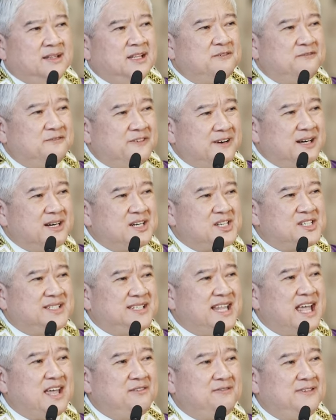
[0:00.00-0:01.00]
The first
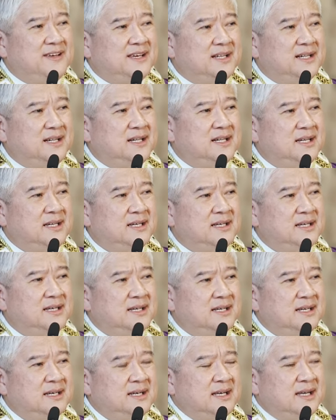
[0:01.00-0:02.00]
devil
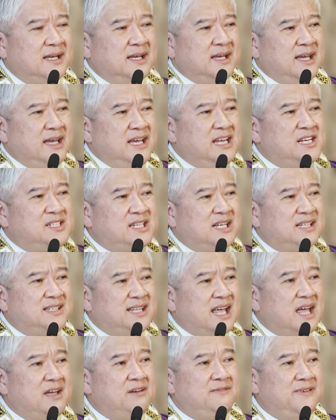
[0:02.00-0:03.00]
is the
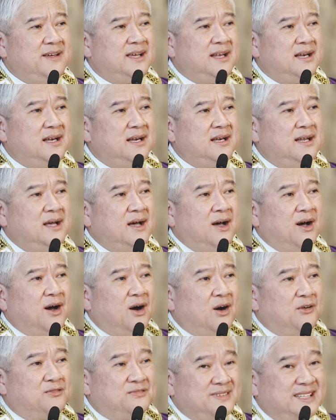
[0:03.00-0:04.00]
devil
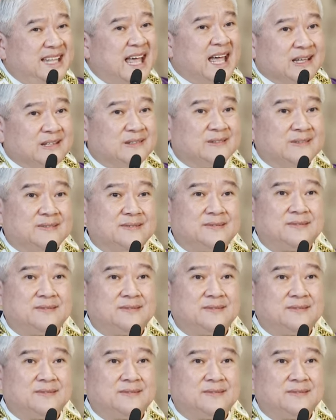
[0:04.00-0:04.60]
of death.